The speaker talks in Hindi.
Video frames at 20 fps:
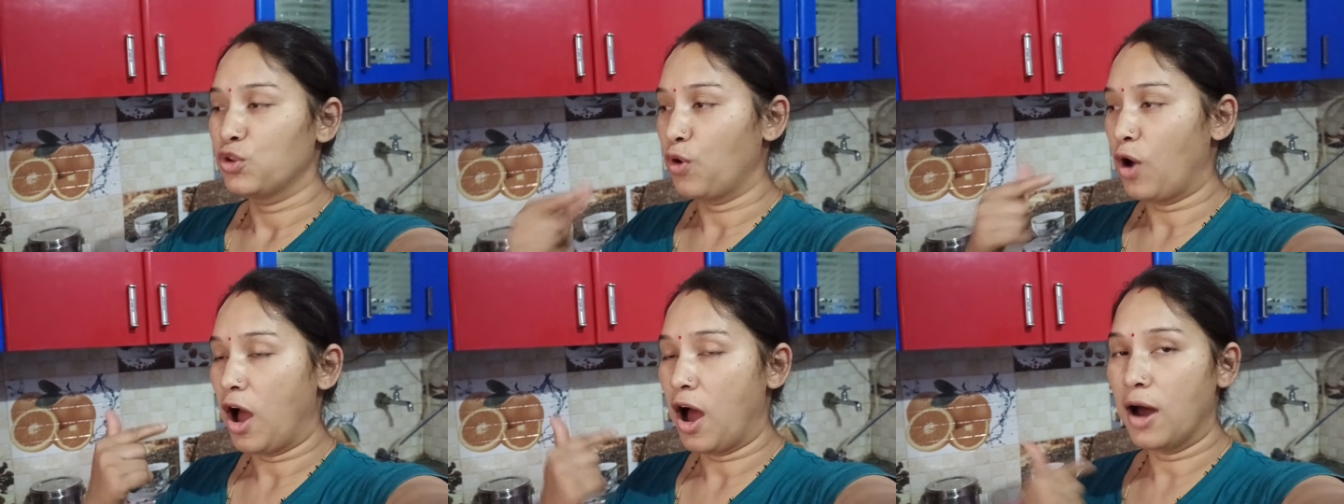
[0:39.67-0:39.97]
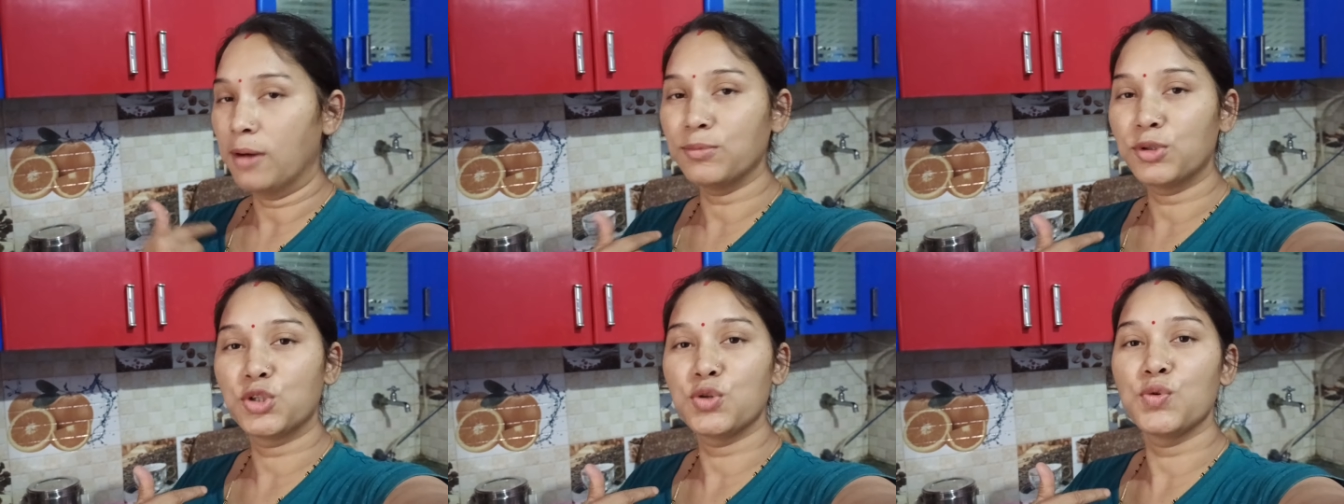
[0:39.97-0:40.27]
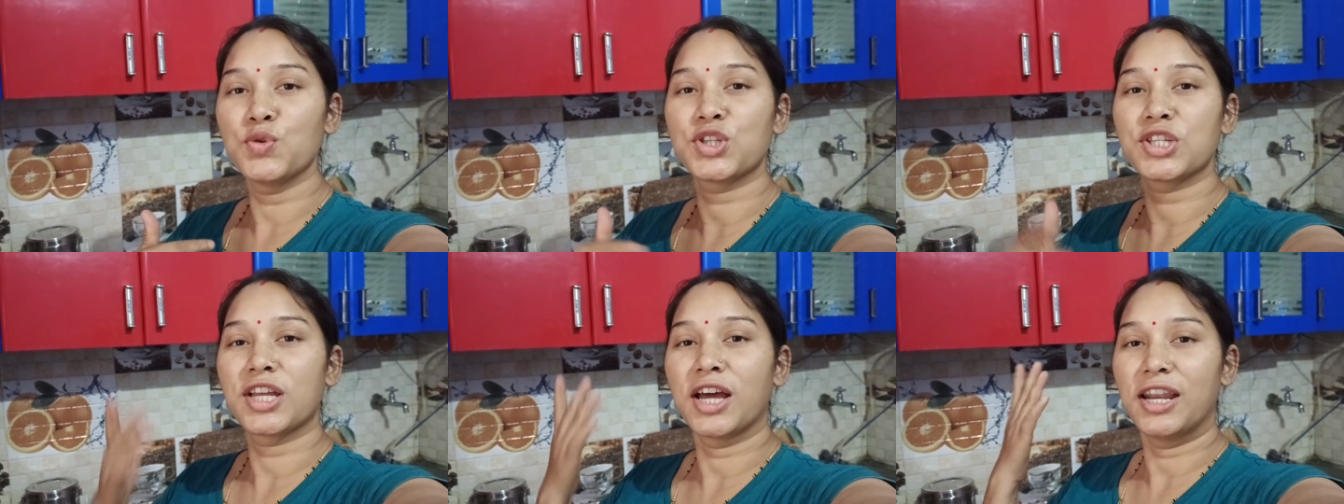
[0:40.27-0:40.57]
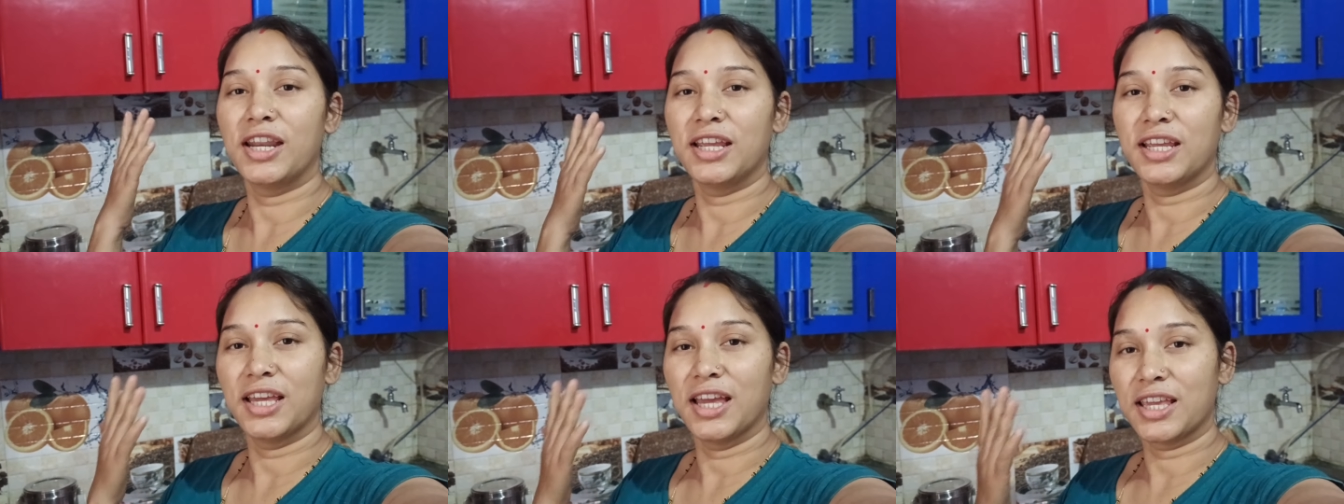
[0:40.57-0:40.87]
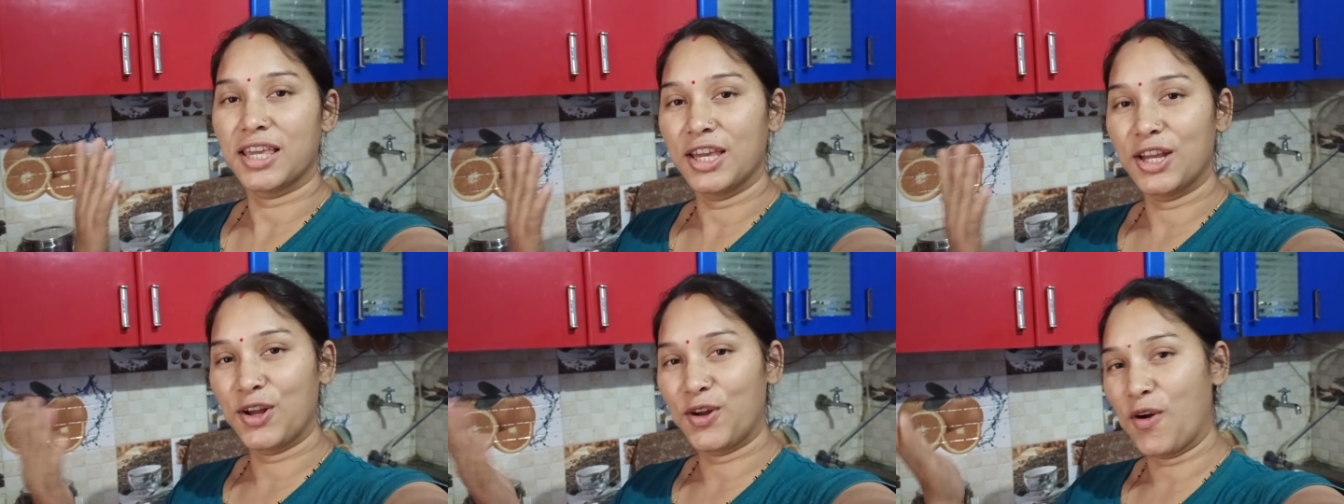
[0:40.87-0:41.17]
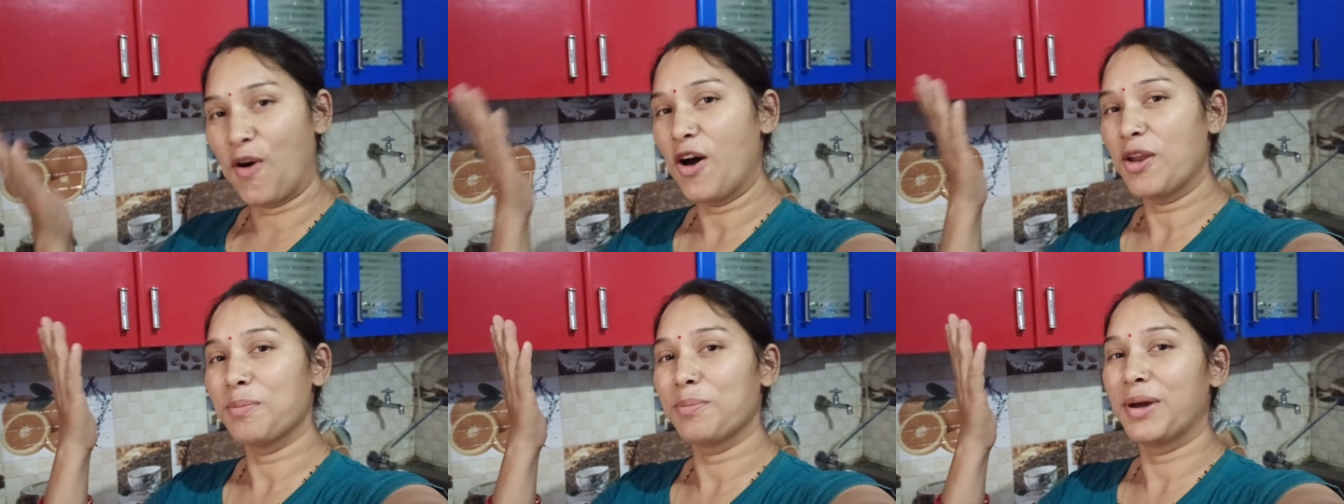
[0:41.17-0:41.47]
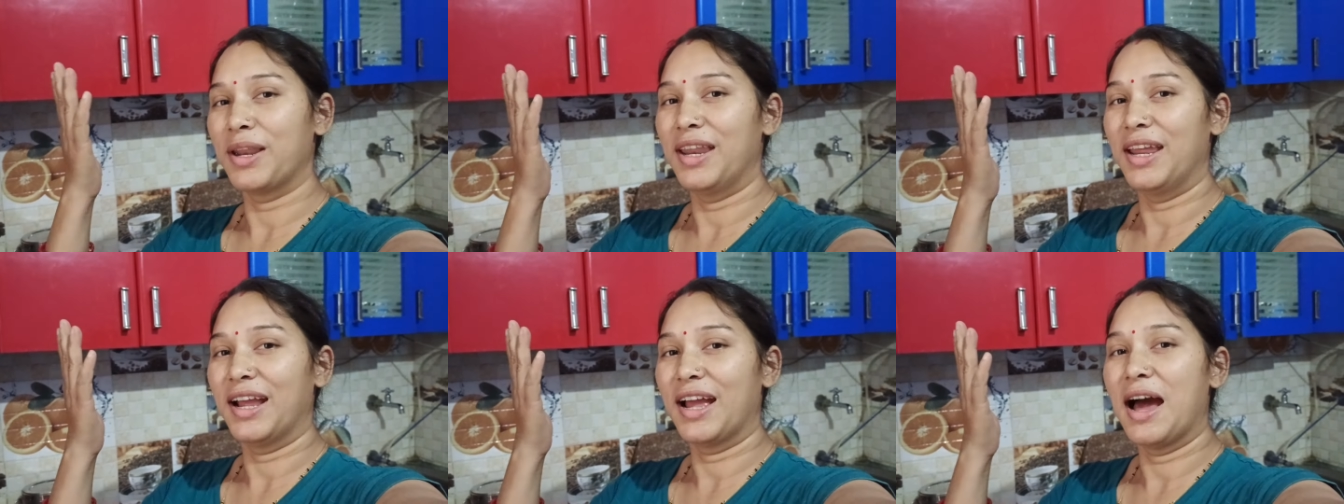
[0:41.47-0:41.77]
तो हम चूज करेंगे कि
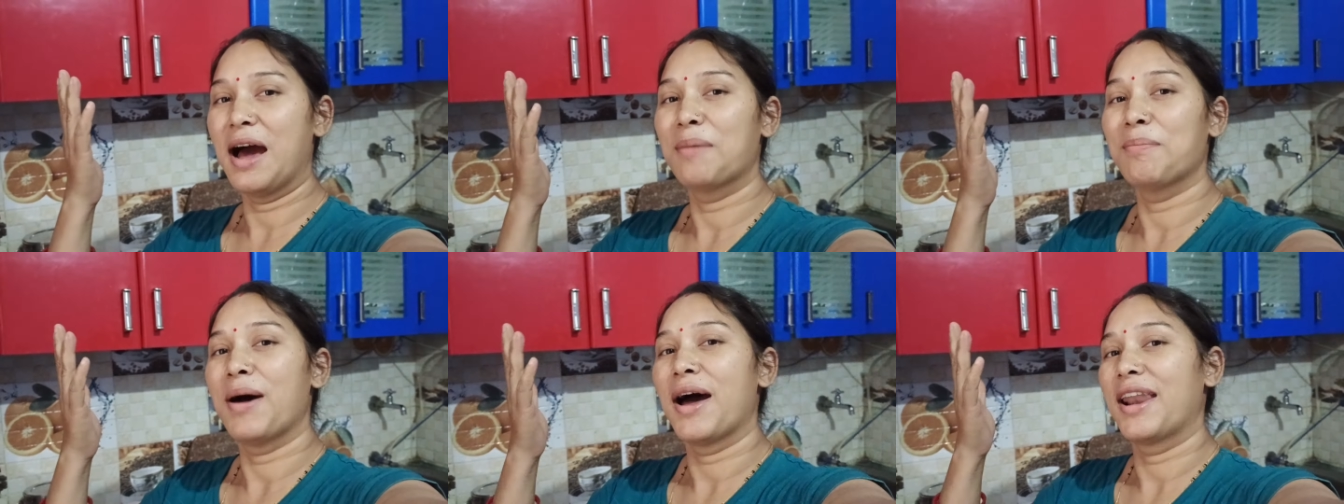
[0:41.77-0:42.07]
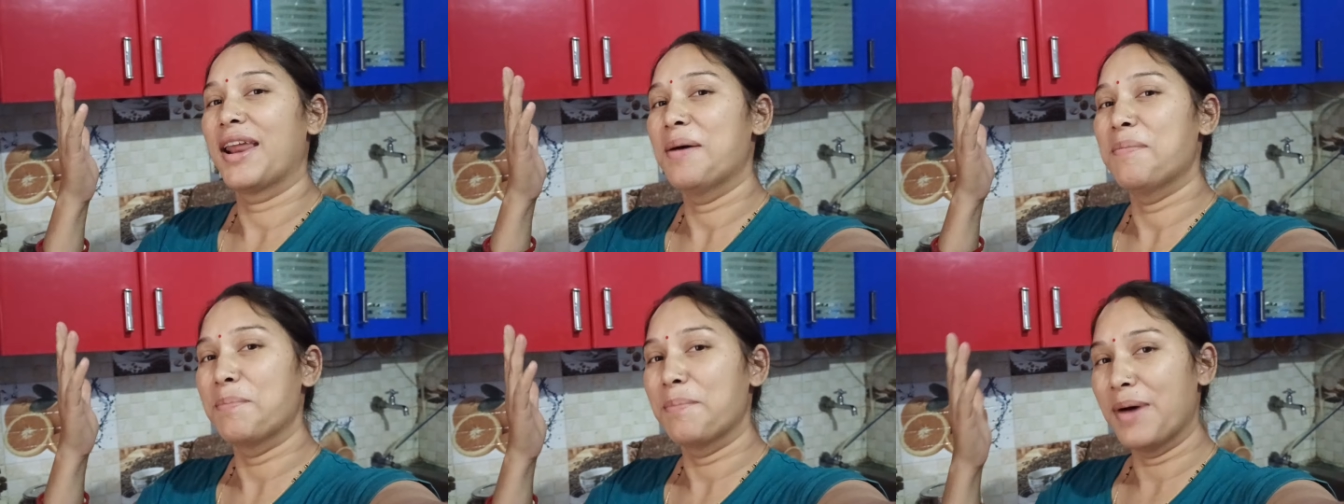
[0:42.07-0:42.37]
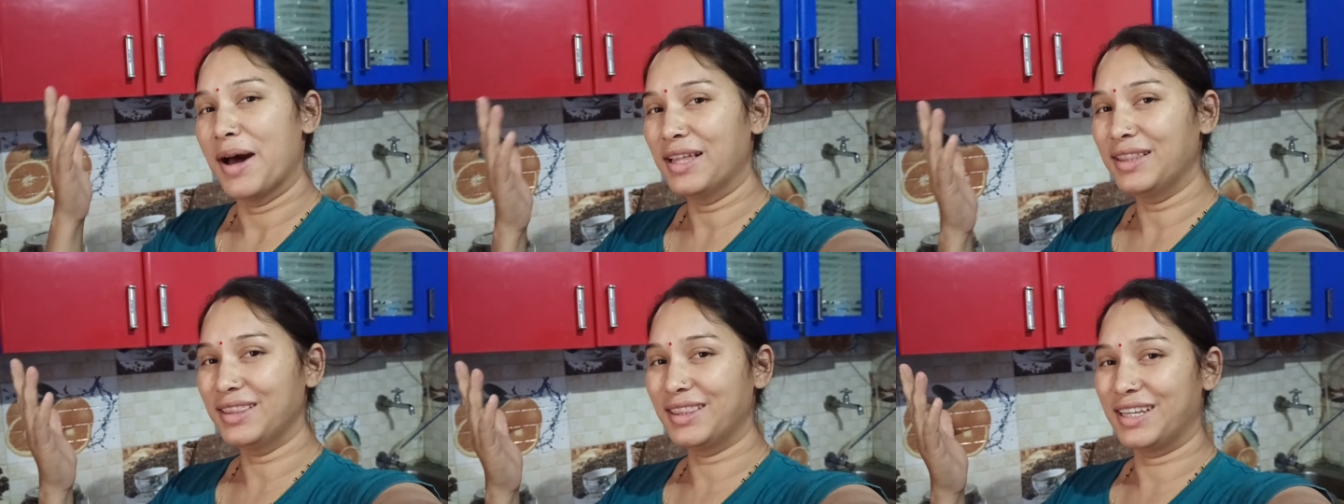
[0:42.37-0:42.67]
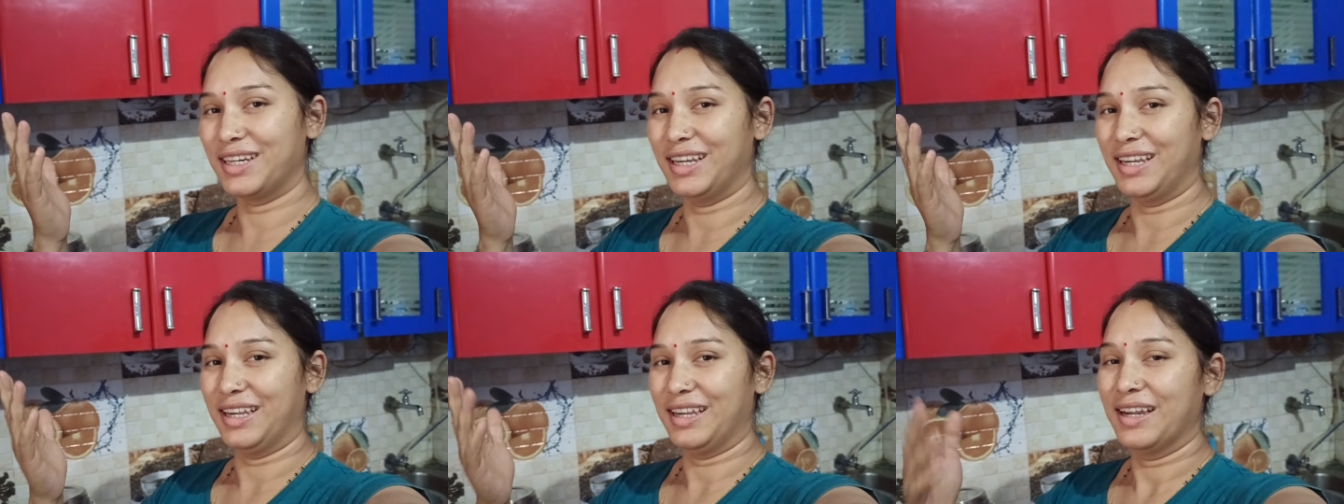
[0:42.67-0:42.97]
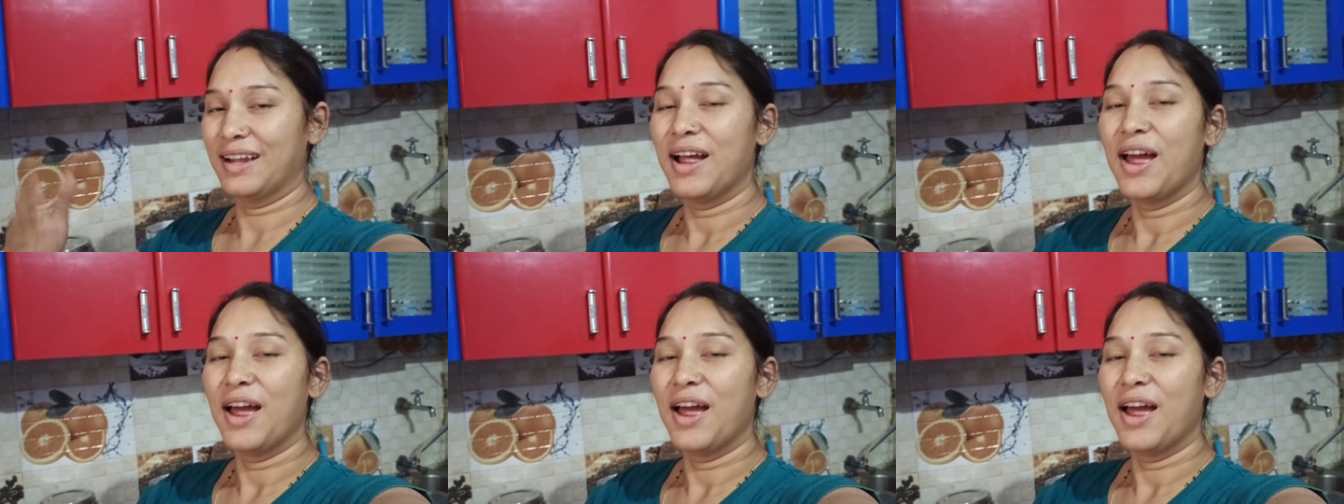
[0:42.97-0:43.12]
कौन बनेगा हमारा मंत्री